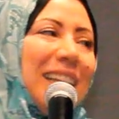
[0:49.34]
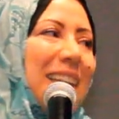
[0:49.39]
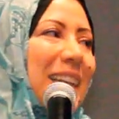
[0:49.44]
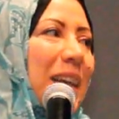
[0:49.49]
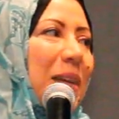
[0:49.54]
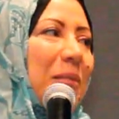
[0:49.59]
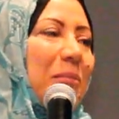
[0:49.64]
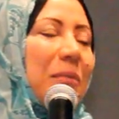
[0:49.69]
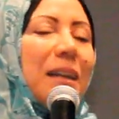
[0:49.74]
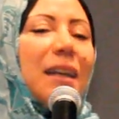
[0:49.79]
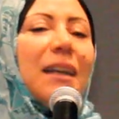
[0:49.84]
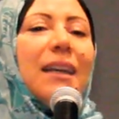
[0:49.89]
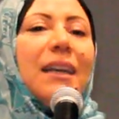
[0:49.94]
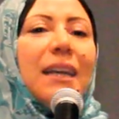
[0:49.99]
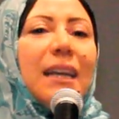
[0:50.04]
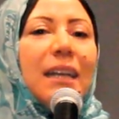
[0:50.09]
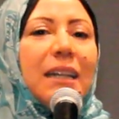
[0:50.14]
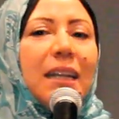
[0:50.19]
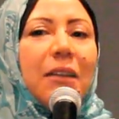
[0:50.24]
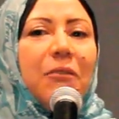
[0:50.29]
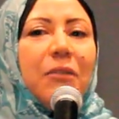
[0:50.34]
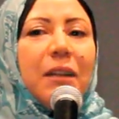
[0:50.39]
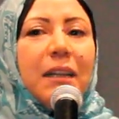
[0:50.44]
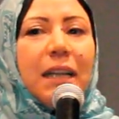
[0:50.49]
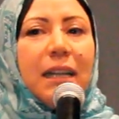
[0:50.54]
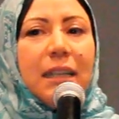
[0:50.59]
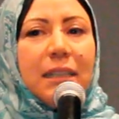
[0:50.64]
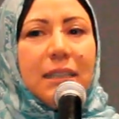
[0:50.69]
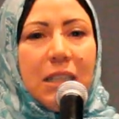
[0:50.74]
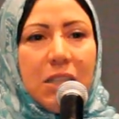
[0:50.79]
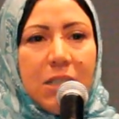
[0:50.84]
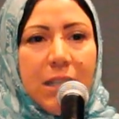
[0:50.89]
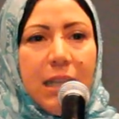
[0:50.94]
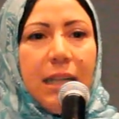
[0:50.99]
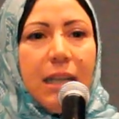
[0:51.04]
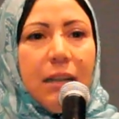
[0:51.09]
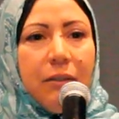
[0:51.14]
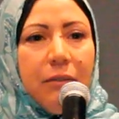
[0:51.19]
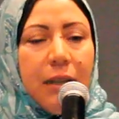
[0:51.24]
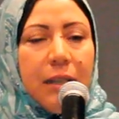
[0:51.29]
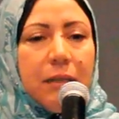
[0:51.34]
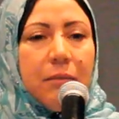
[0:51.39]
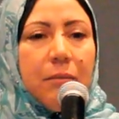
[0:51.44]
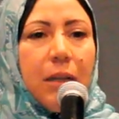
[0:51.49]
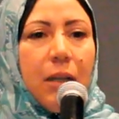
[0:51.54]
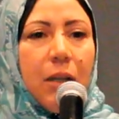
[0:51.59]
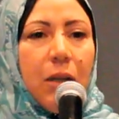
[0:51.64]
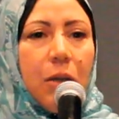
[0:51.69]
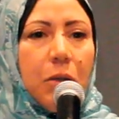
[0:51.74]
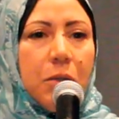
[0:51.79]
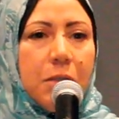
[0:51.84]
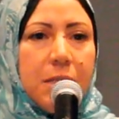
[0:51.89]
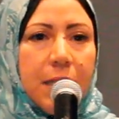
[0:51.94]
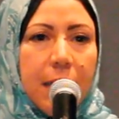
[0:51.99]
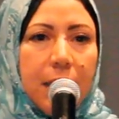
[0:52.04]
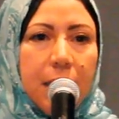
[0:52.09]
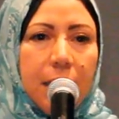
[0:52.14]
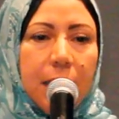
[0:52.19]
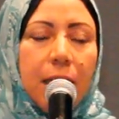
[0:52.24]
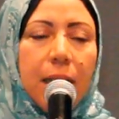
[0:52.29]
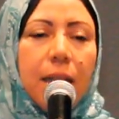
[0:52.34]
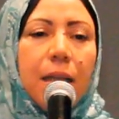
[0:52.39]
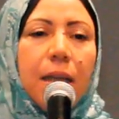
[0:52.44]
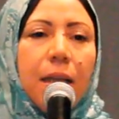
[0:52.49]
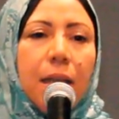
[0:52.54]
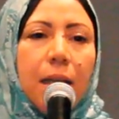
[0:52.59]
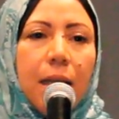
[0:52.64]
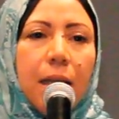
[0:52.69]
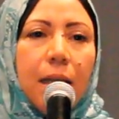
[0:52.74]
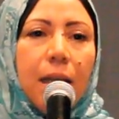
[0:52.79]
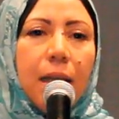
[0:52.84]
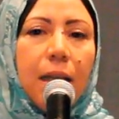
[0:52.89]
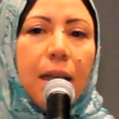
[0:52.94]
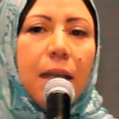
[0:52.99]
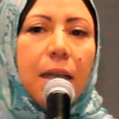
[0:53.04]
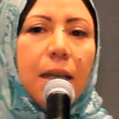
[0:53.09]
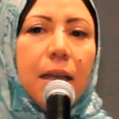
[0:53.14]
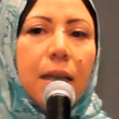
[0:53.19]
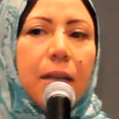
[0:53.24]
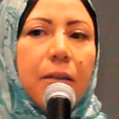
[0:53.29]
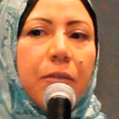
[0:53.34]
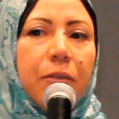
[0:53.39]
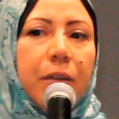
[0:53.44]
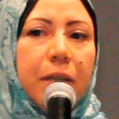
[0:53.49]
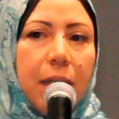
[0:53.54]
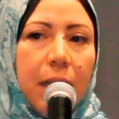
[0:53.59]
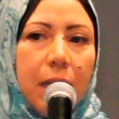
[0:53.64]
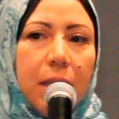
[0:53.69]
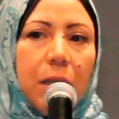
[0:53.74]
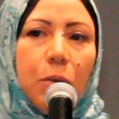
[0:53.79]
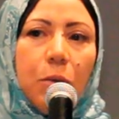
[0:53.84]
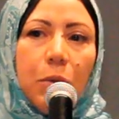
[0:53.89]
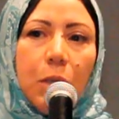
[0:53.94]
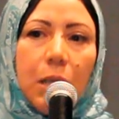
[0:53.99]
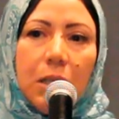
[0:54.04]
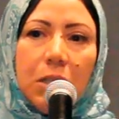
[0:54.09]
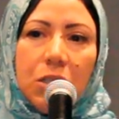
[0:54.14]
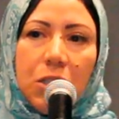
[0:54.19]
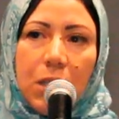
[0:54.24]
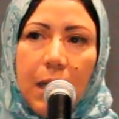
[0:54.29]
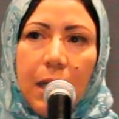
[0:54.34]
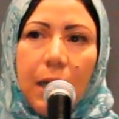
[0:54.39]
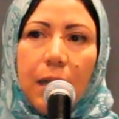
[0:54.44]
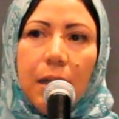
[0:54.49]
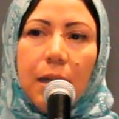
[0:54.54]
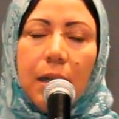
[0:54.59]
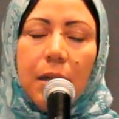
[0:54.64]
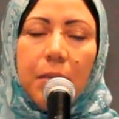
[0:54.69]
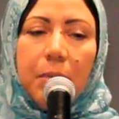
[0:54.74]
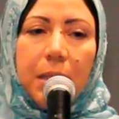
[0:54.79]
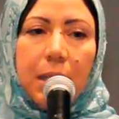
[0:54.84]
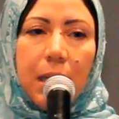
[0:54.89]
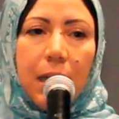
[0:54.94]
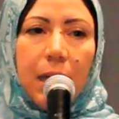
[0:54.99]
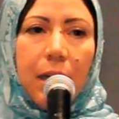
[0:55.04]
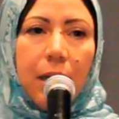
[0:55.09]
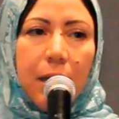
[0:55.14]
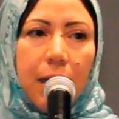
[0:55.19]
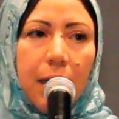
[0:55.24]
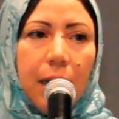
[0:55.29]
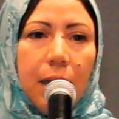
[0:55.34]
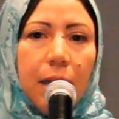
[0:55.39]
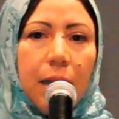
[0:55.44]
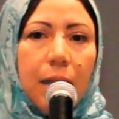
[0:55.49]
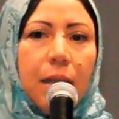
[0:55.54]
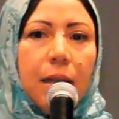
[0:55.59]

نعم أنا الفنانة التشكيلية فاطمة الحسيني فنانة وشاعرة من العراق